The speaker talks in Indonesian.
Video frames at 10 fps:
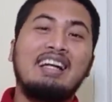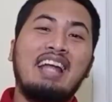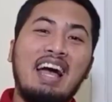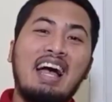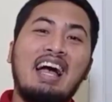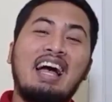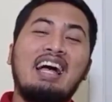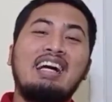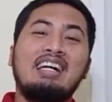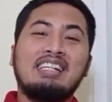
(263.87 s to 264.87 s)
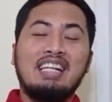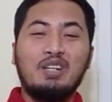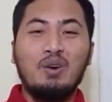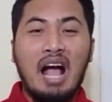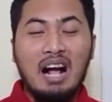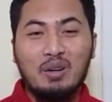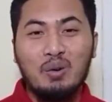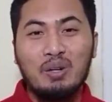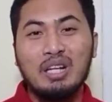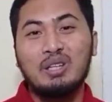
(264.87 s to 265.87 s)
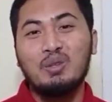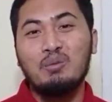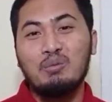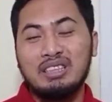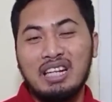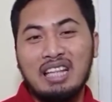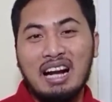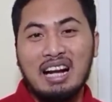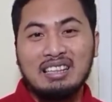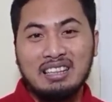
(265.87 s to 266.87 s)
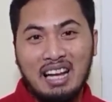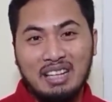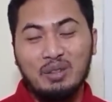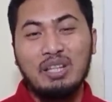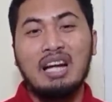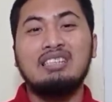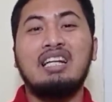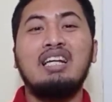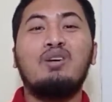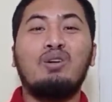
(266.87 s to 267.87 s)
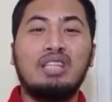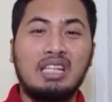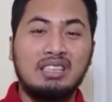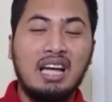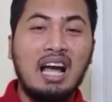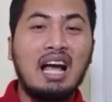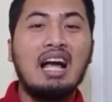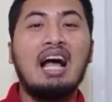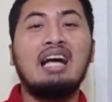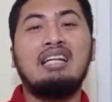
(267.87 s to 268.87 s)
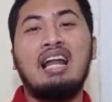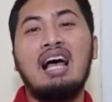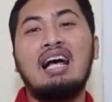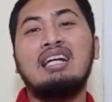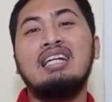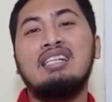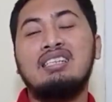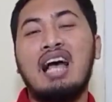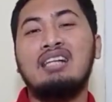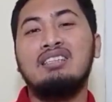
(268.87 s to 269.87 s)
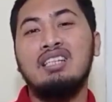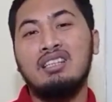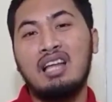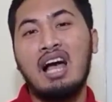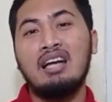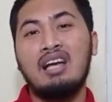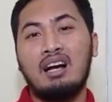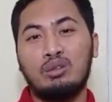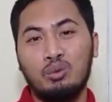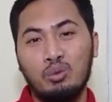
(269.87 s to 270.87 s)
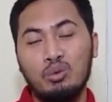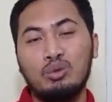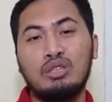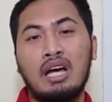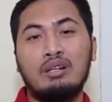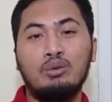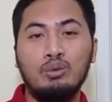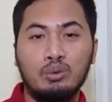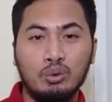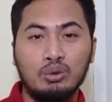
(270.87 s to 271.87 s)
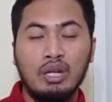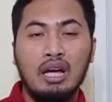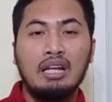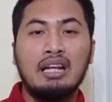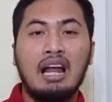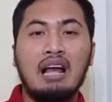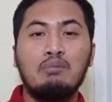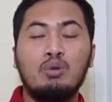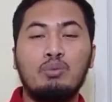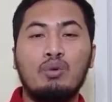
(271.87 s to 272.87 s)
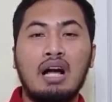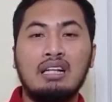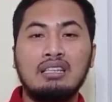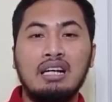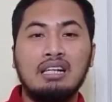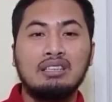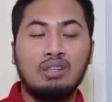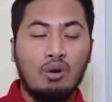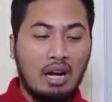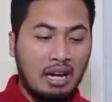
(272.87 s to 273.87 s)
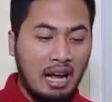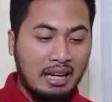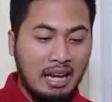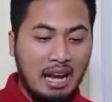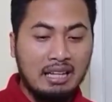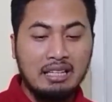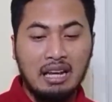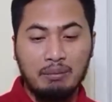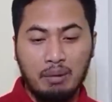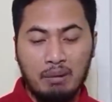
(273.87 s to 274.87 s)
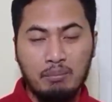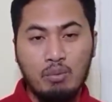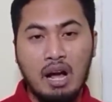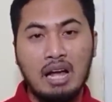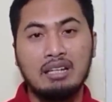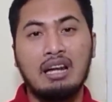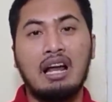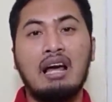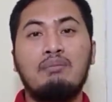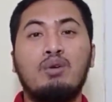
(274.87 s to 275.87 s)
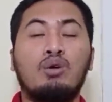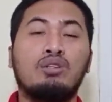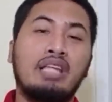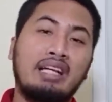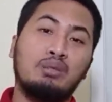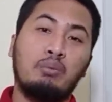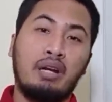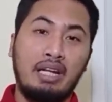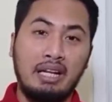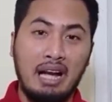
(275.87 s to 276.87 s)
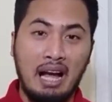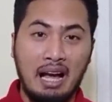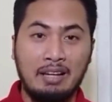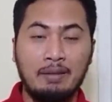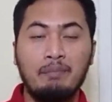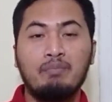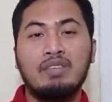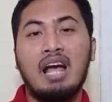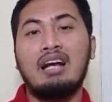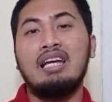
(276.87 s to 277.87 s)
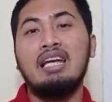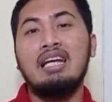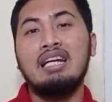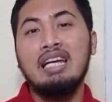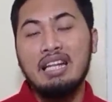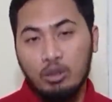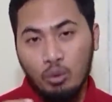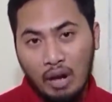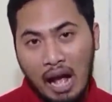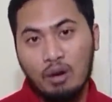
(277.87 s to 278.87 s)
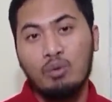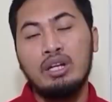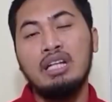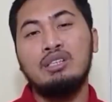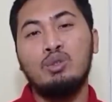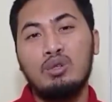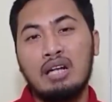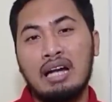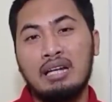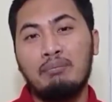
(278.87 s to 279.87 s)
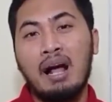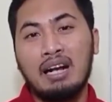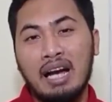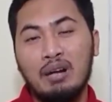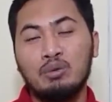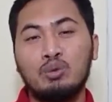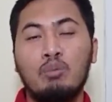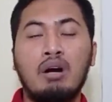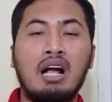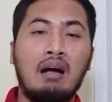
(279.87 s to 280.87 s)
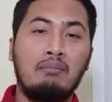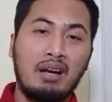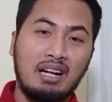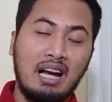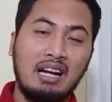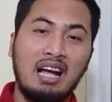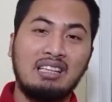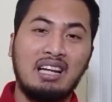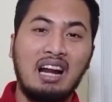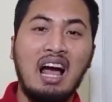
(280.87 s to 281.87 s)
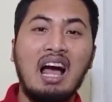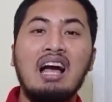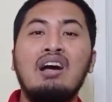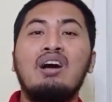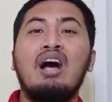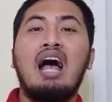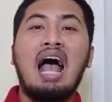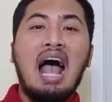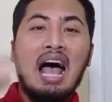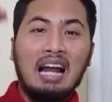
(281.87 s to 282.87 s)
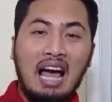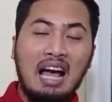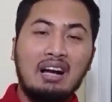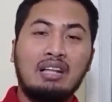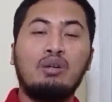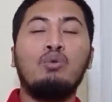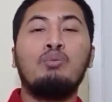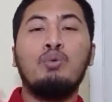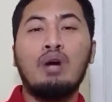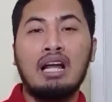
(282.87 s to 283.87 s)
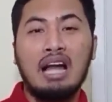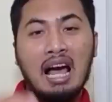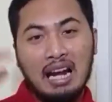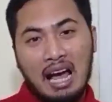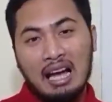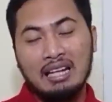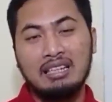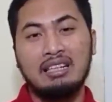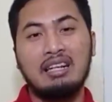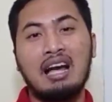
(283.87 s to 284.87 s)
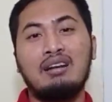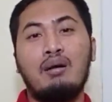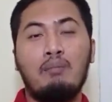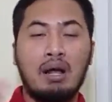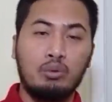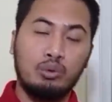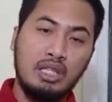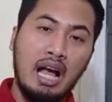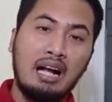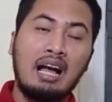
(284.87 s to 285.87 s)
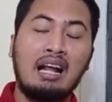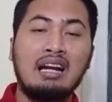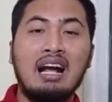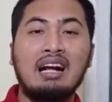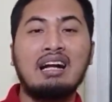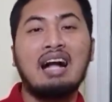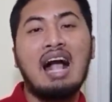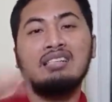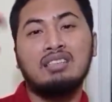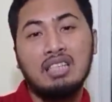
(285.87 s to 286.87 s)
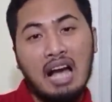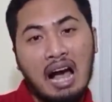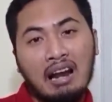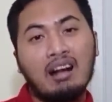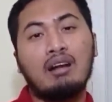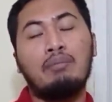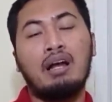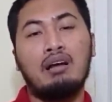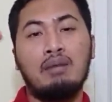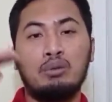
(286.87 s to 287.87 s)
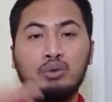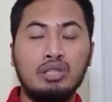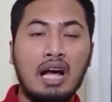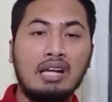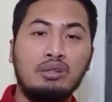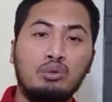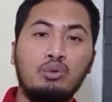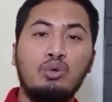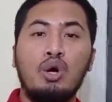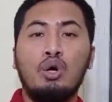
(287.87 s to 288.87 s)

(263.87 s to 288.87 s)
Nah, Kidung Agung itu menceritakan tentang itu ya. Jadi konteksnya adalah kisah cinta yang tulus dan kudus dalam hubungan seorang laki-laki dan perempuan dalam konteks pernikahan. Nah, kidung agung ini juga dipakai untuk menggambarkan antara Allah atau hubungan Allah dengan manusia karena kasih Allah kepada manusia itu